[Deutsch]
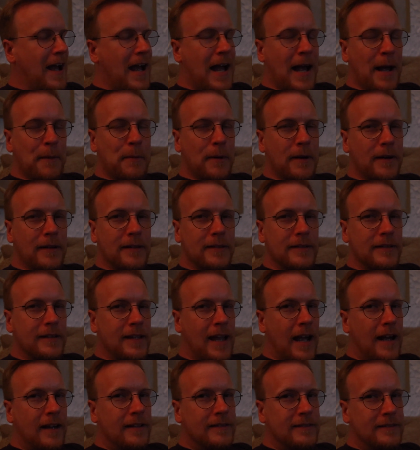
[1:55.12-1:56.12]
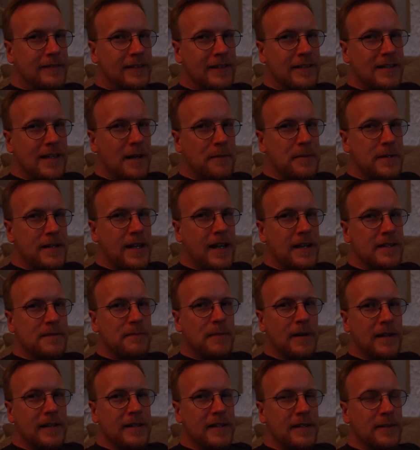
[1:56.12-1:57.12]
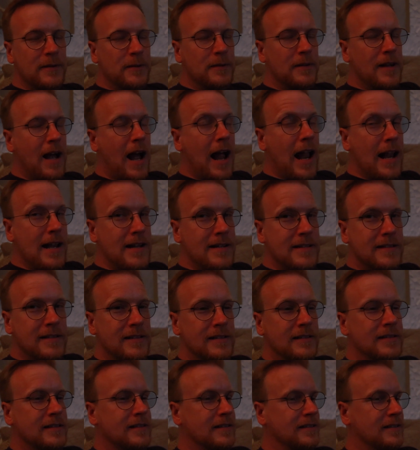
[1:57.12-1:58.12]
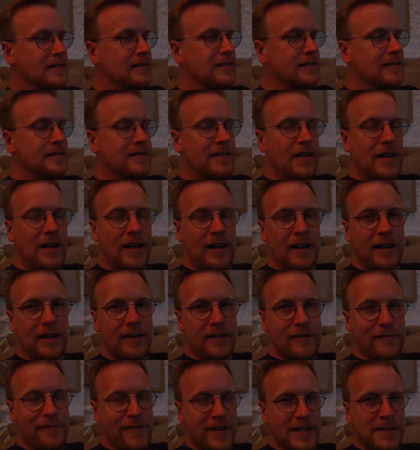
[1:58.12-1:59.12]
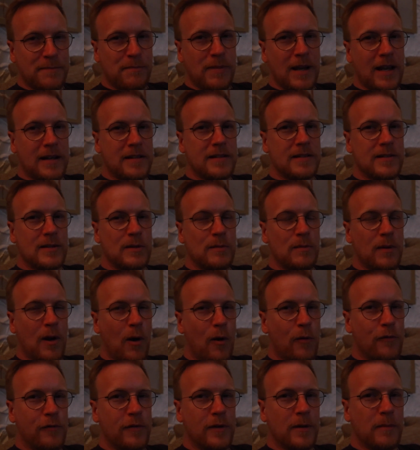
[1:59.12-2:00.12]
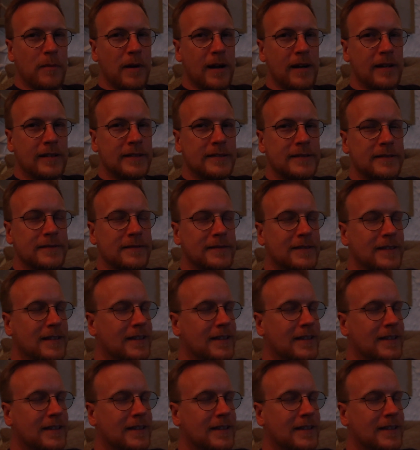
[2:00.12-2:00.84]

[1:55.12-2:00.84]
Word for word: aber ja, jetzt habe ich erstmal hier so eine alte äh, Festplatte zum Laufen gebracht.